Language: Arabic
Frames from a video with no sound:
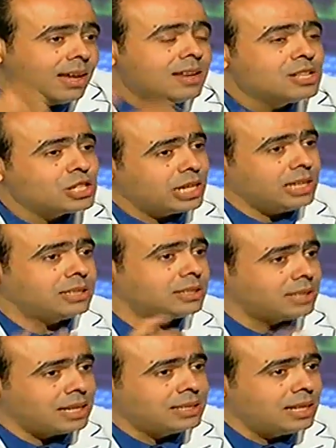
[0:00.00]
ان شريحه
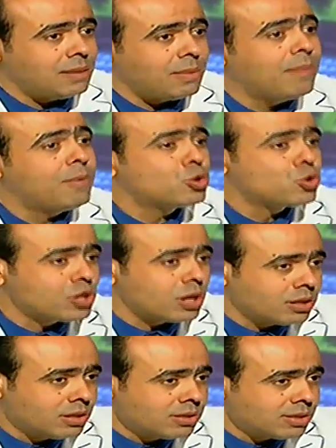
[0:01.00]
التيتانيوم عملت له
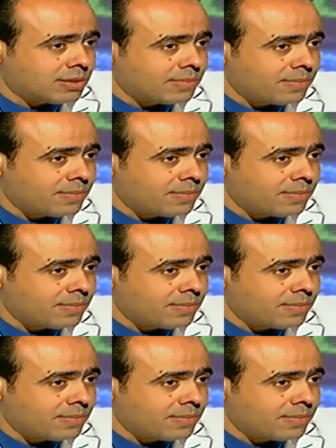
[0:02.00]
سرطان